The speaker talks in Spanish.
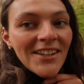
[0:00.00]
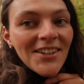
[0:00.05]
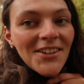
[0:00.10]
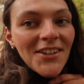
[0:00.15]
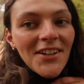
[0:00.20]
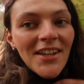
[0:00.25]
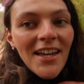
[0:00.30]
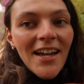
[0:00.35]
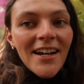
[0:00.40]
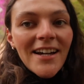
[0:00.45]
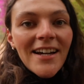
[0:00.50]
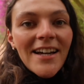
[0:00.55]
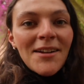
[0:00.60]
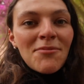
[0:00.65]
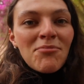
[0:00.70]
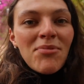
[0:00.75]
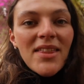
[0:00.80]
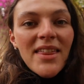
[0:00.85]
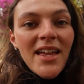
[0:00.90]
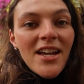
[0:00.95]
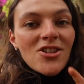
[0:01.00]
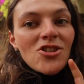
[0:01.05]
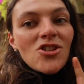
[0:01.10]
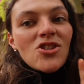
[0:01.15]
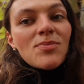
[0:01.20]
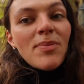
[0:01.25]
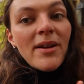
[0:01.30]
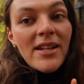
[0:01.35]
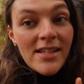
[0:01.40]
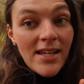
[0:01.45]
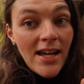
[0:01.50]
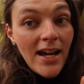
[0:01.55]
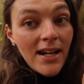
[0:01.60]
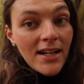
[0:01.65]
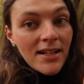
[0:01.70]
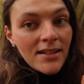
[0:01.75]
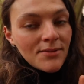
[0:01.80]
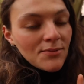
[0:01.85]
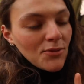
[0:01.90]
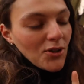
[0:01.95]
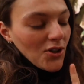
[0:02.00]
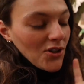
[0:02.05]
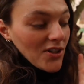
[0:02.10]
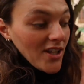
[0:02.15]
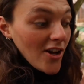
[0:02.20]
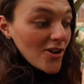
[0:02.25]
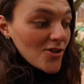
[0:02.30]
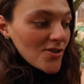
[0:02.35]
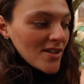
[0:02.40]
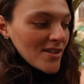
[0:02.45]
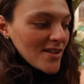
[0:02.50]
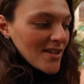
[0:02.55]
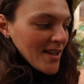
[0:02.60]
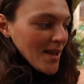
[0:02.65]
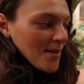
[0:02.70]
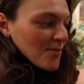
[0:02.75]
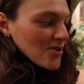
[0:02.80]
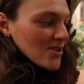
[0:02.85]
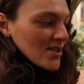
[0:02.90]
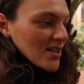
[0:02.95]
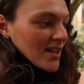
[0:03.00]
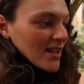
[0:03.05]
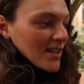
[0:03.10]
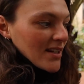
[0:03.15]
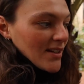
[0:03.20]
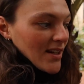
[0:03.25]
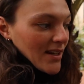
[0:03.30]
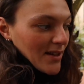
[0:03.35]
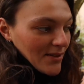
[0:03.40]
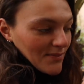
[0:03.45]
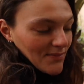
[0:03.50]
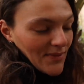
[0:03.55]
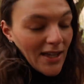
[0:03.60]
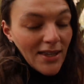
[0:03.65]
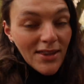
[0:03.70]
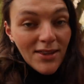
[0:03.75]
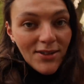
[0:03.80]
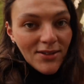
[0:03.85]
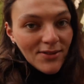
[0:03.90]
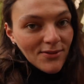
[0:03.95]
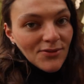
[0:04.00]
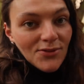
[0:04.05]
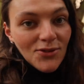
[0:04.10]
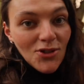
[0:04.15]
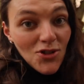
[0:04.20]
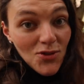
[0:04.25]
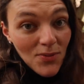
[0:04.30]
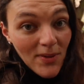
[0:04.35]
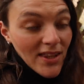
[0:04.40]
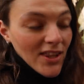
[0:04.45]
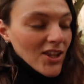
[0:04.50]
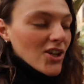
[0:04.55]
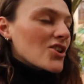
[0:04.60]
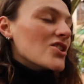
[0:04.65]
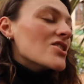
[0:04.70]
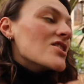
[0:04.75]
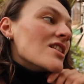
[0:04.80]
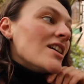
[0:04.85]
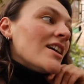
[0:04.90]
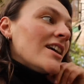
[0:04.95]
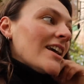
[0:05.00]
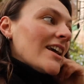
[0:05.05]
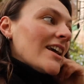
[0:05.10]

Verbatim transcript: yo ya empecé a sospechar, bueno, ya os enseñamos en hace unos vídeos